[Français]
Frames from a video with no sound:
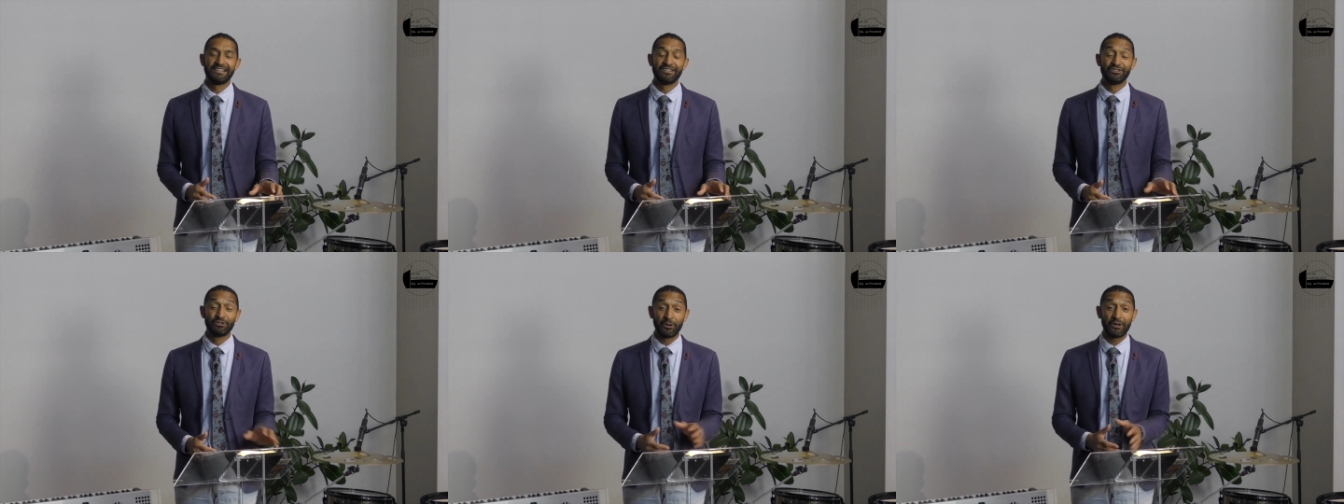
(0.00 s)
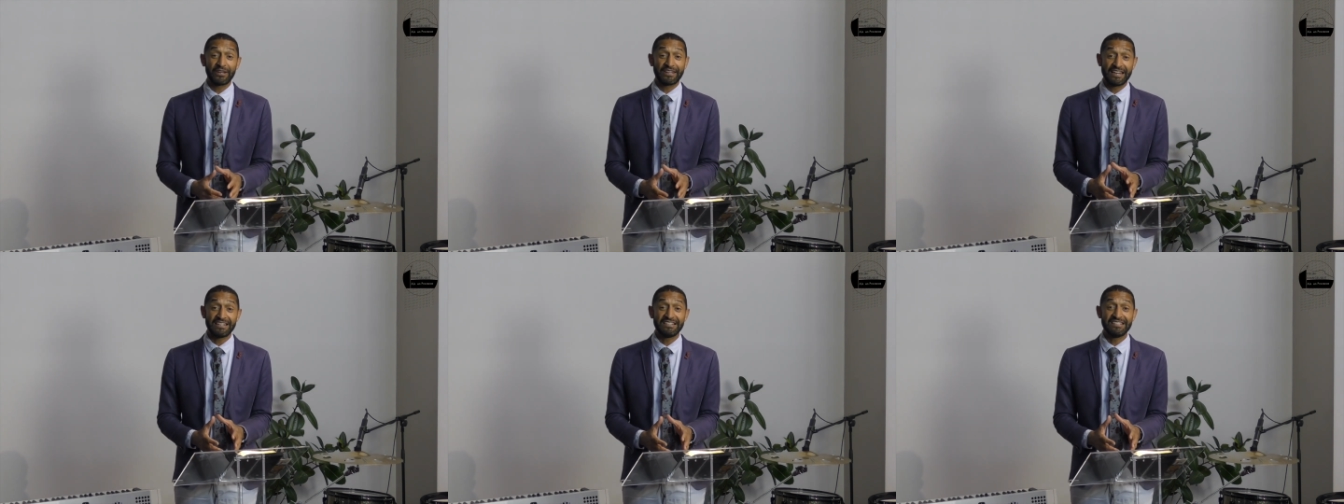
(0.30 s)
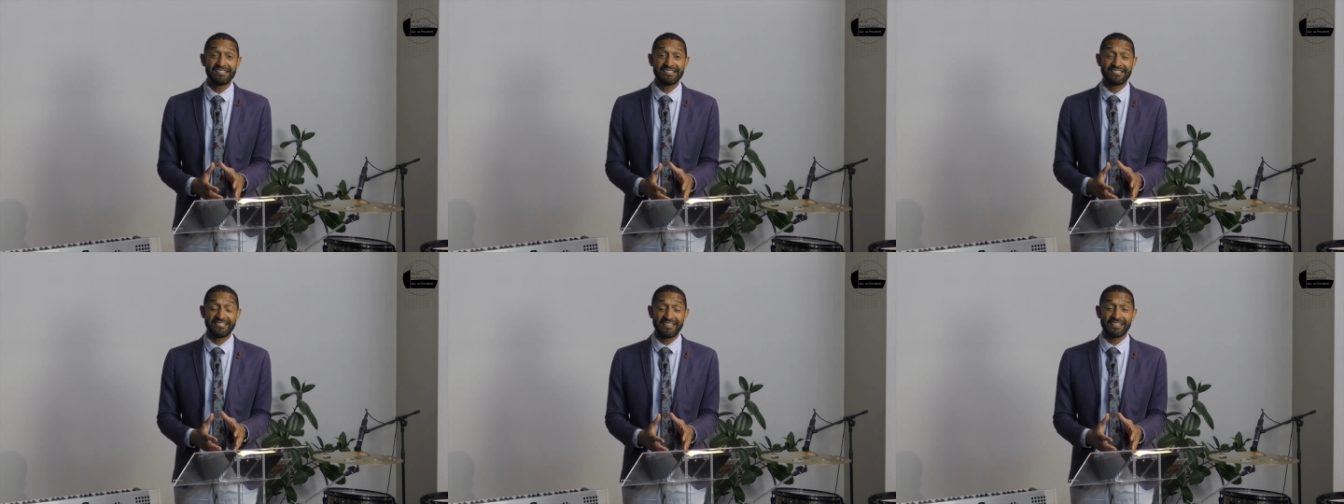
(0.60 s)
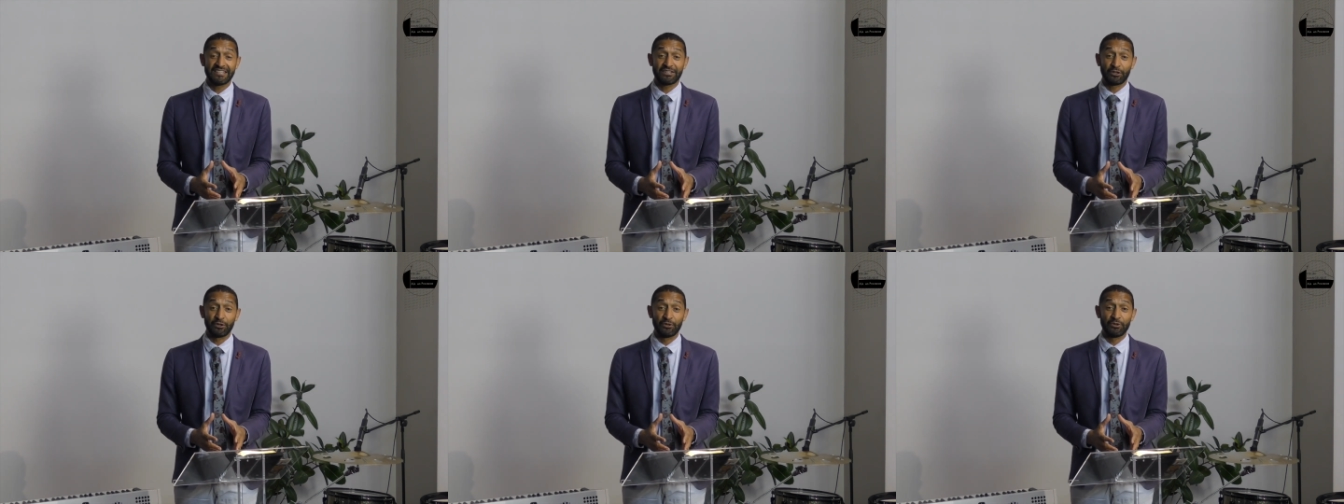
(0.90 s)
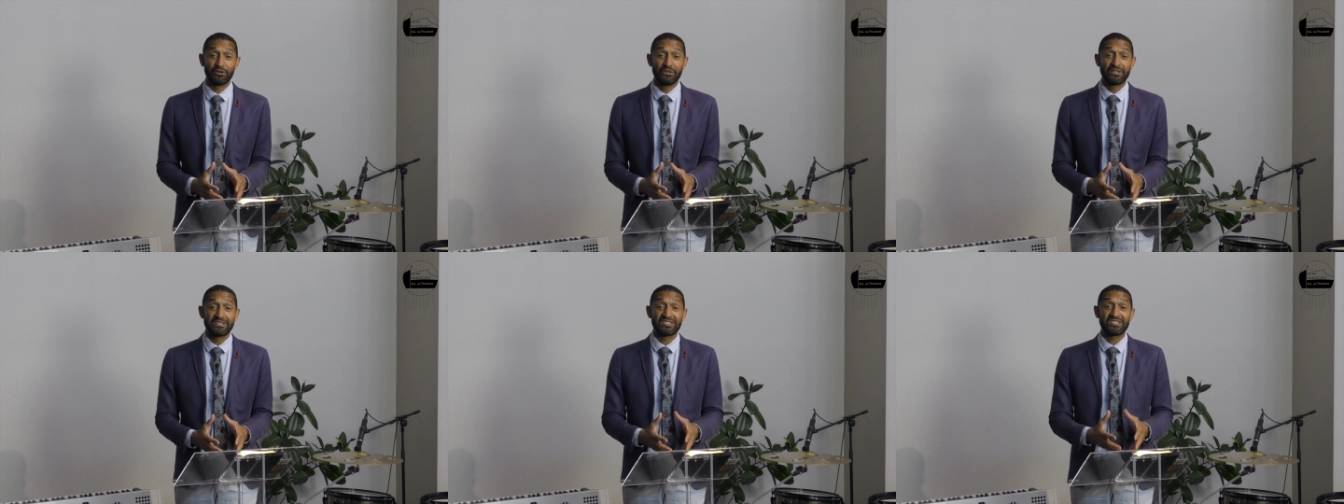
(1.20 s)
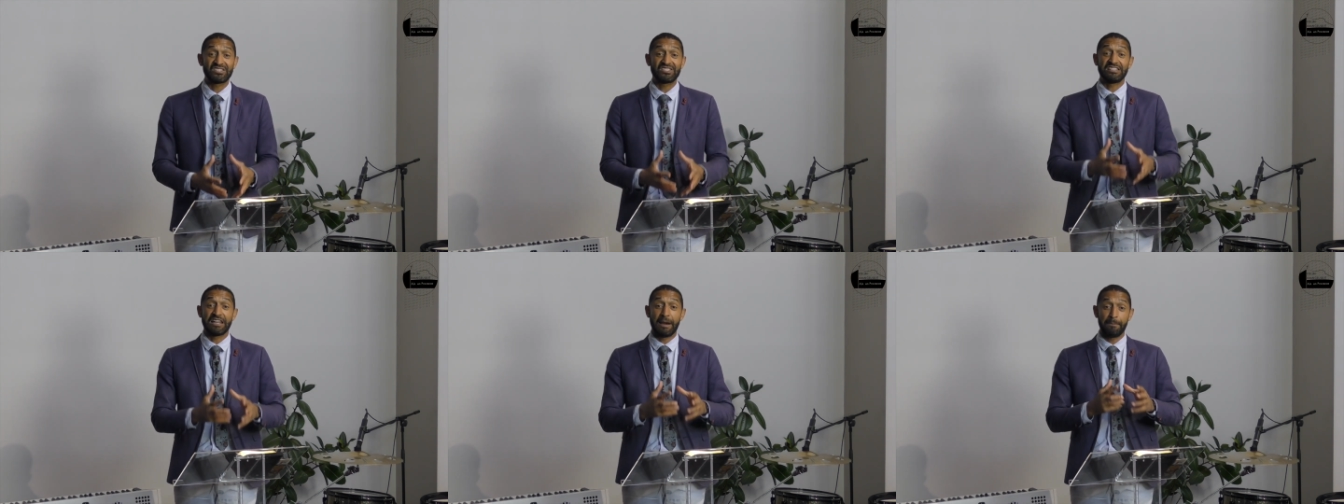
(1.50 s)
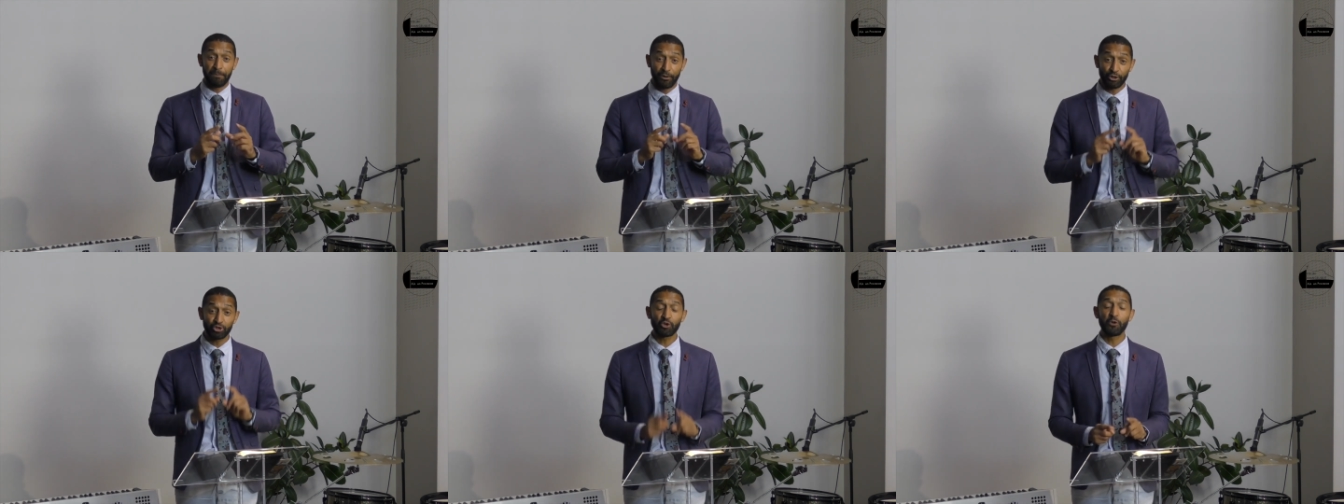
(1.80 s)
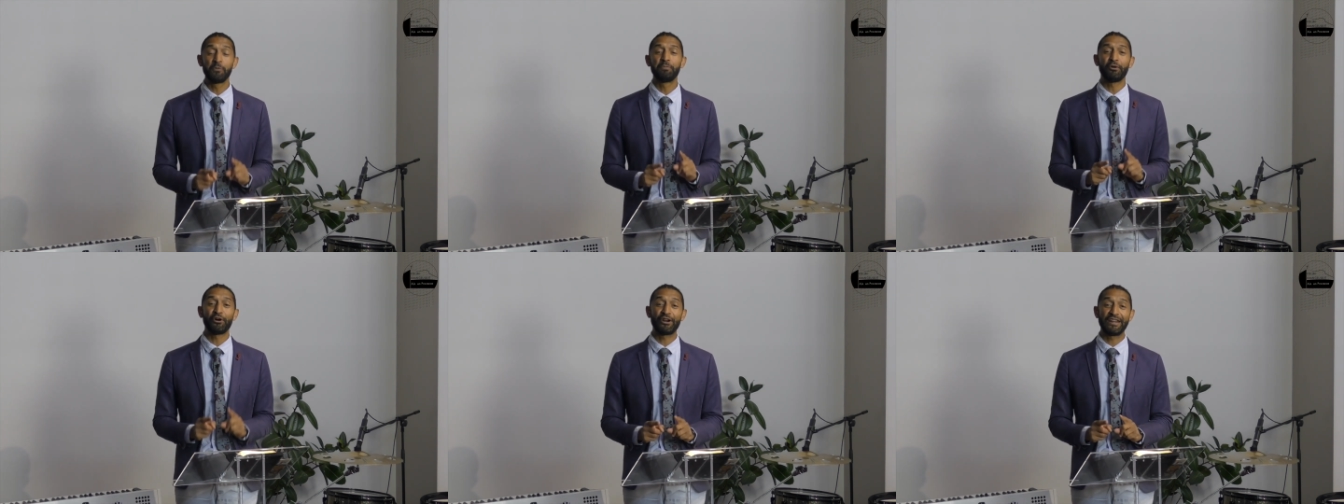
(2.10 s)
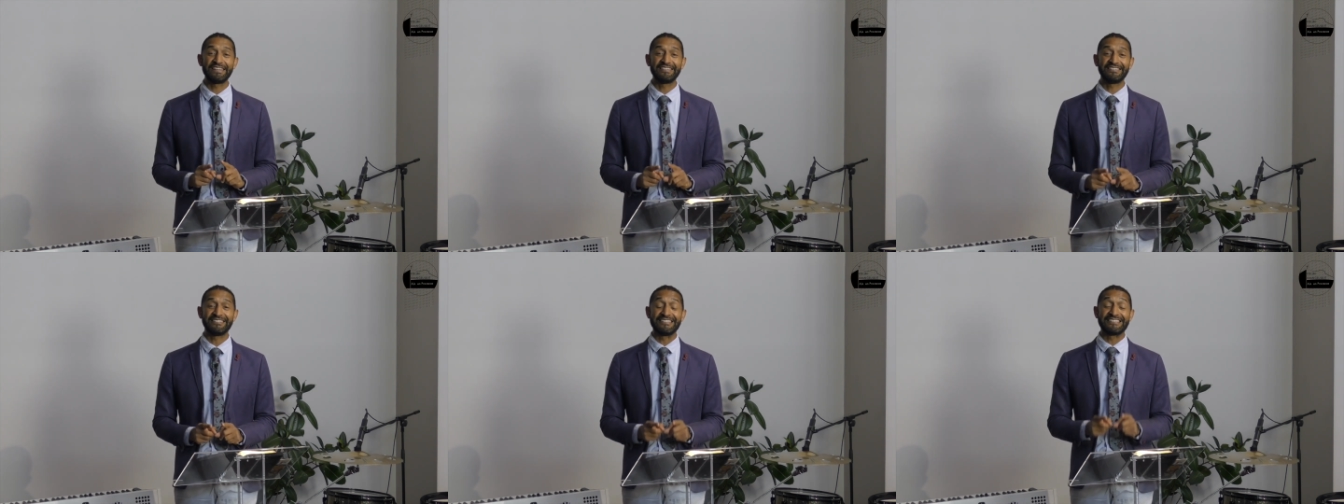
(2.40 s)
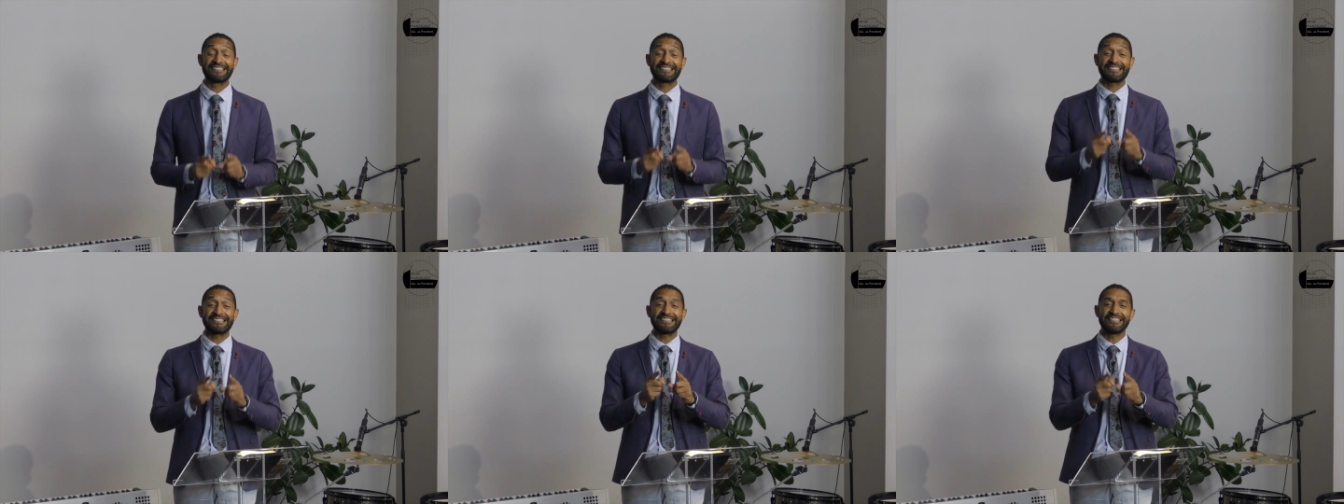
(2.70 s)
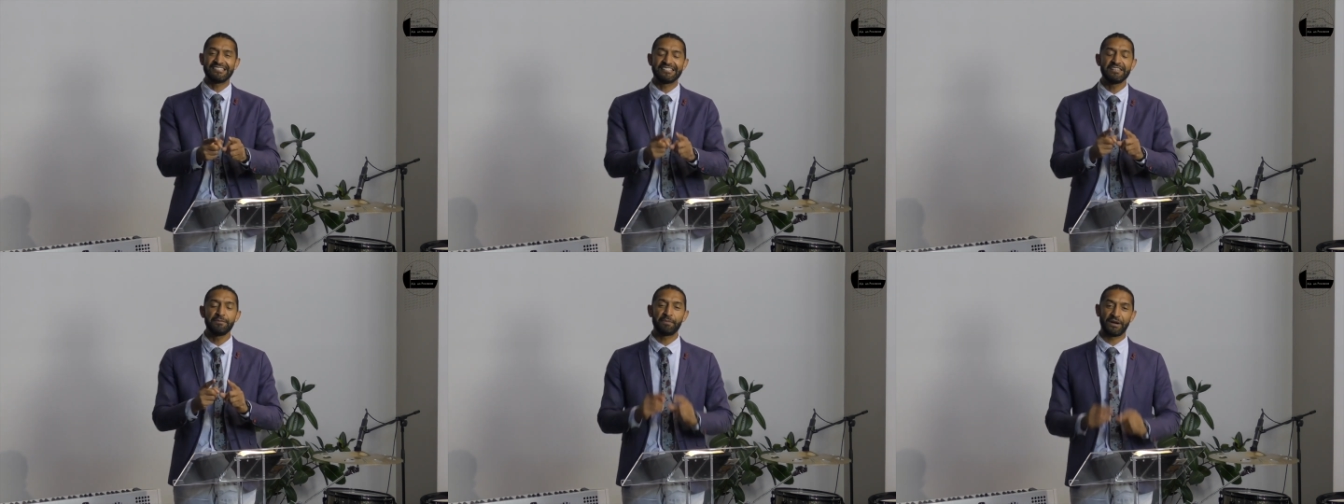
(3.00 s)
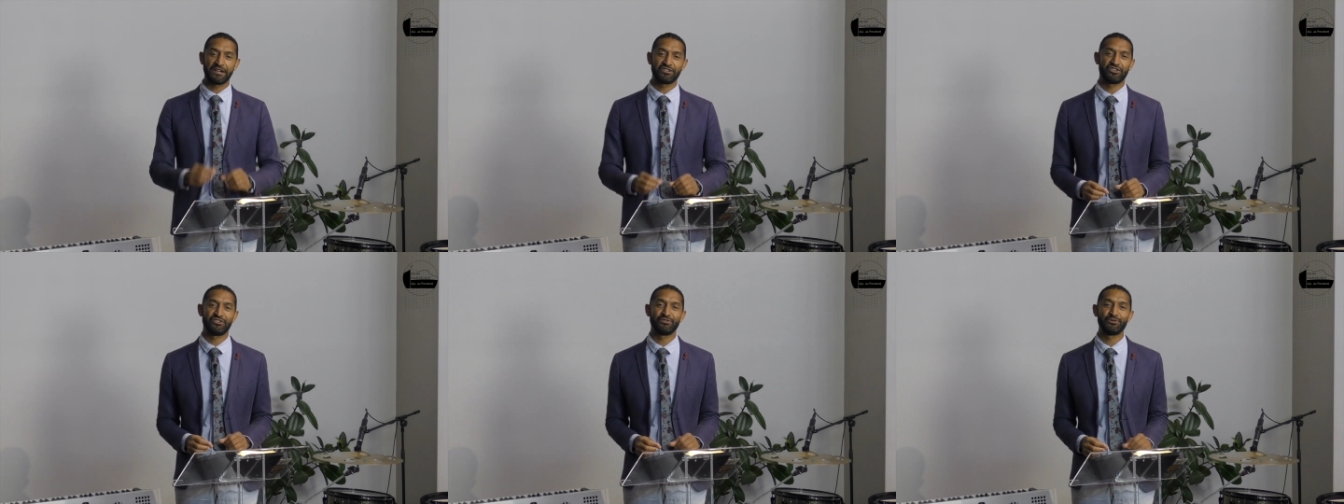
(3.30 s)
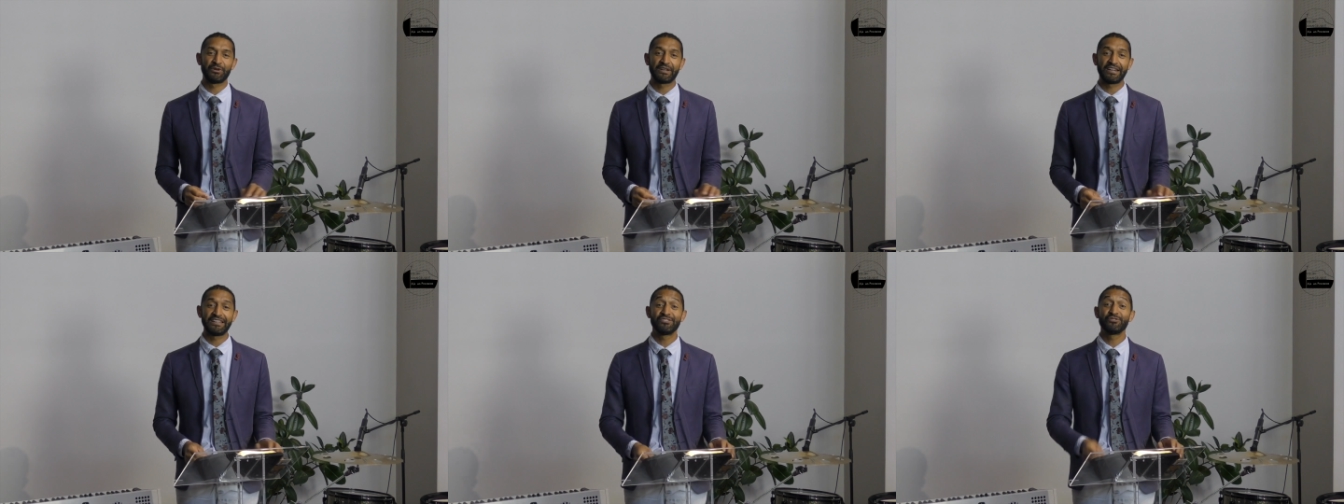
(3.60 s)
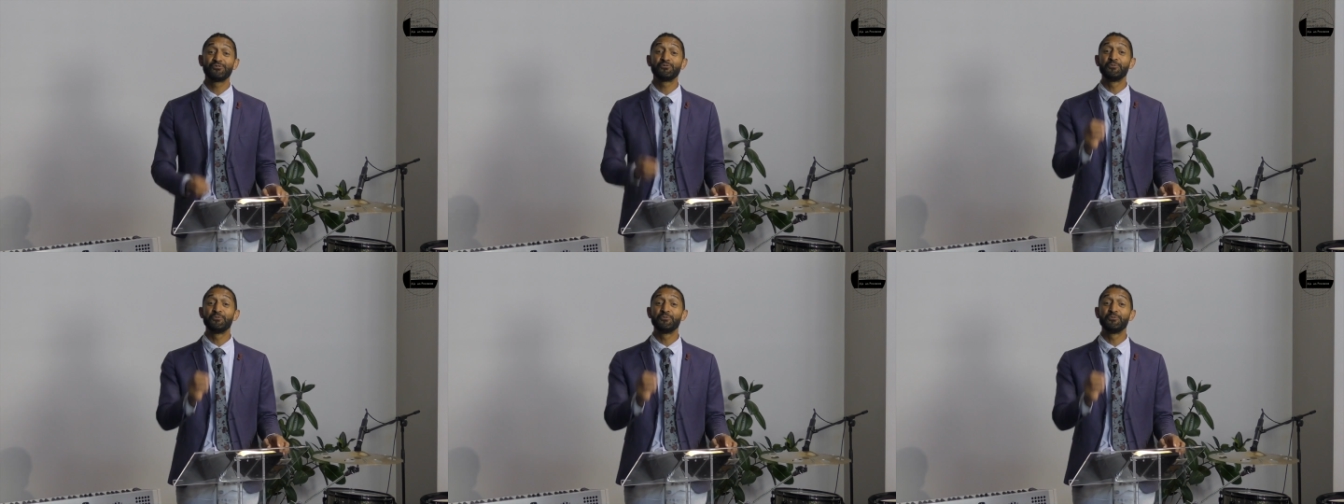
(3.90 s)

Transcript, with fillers: de réaliser que si l'apôtre Paul a été saisi par Jésus-Christ,